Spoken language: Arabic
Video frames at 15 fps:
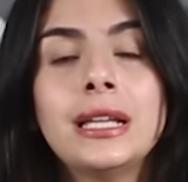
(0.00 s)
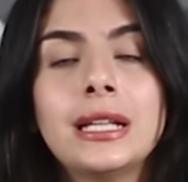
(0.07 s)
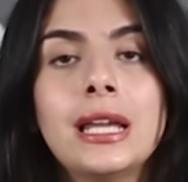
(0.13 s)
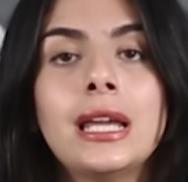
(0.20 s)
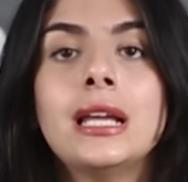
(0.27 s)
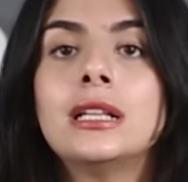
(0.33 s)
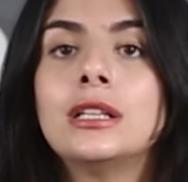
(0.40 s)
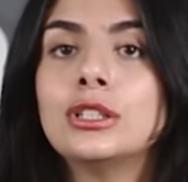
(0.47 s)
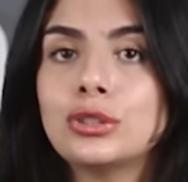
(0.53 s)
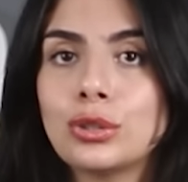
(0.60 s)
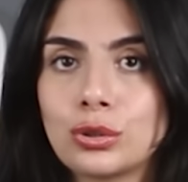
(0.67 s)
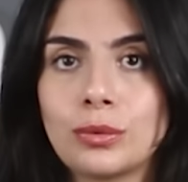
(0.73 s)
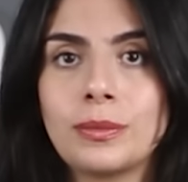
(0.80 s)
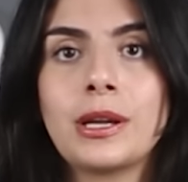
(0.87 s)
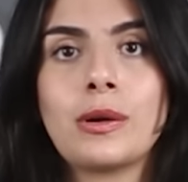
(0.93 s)
جنيه ل
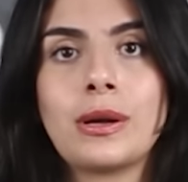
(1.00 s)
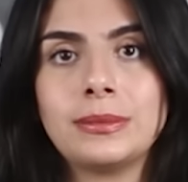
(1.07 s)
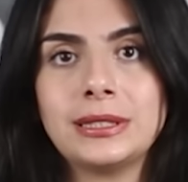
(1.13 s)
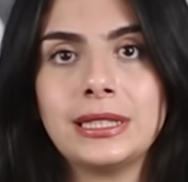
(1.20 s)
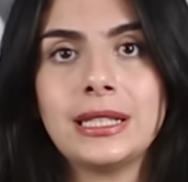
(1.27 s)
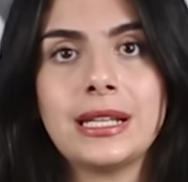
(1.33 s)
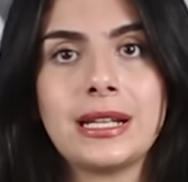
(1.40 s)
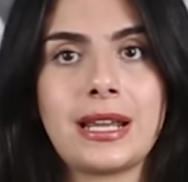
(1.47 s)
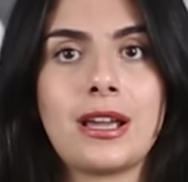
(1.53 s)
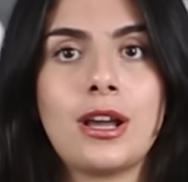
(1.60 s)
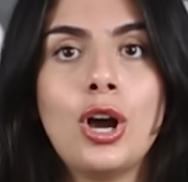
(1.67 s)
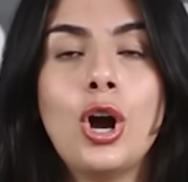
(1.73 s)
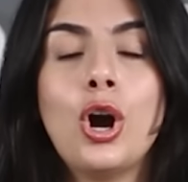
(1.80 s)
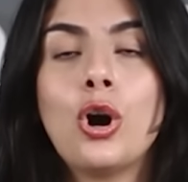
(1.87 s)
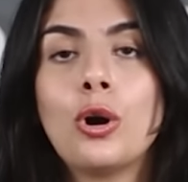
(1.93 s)
650 850 جنيه
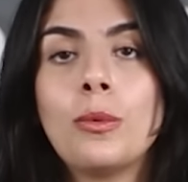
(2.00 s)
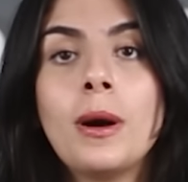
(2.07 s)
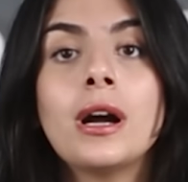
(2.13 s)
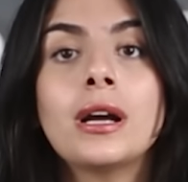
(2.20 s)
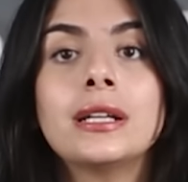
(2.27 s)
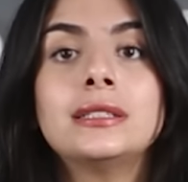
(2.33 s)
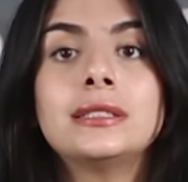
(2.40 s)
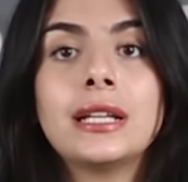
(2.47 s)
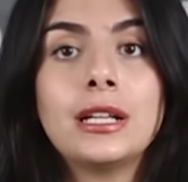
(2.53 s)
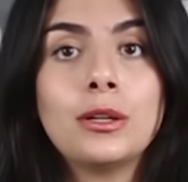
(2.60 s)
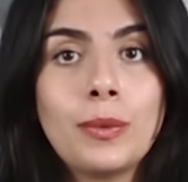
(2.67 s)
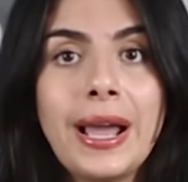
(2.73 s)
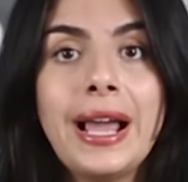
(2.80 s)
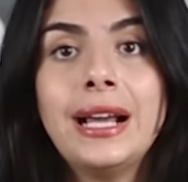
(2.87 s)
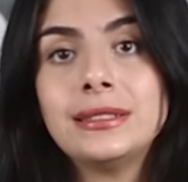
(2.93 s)
وباقة
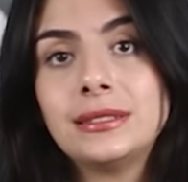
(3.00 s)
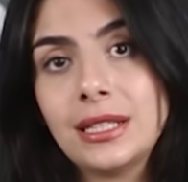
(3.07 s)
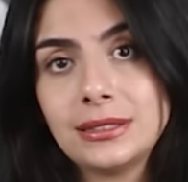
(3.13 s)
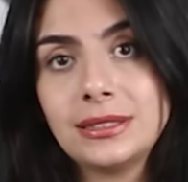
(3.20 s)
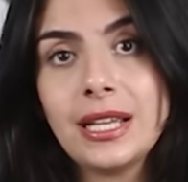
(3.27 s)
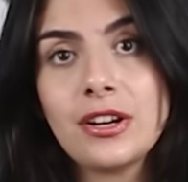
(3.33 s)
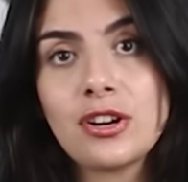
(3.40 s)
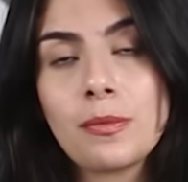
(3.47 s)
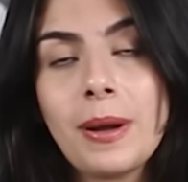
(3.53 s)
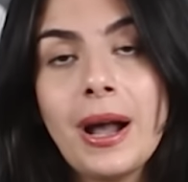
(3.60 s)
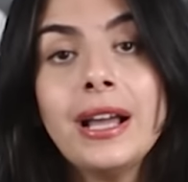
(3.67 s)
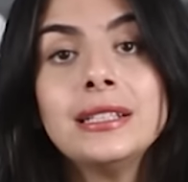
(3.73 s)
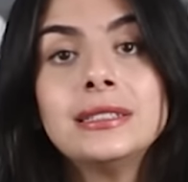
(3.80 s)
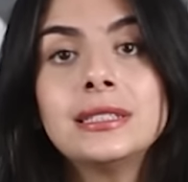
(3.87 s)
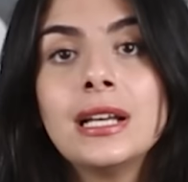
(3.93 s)
الواحد تيرا
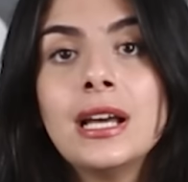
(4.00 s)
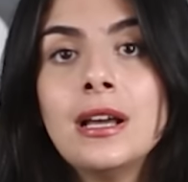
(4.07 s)
بايت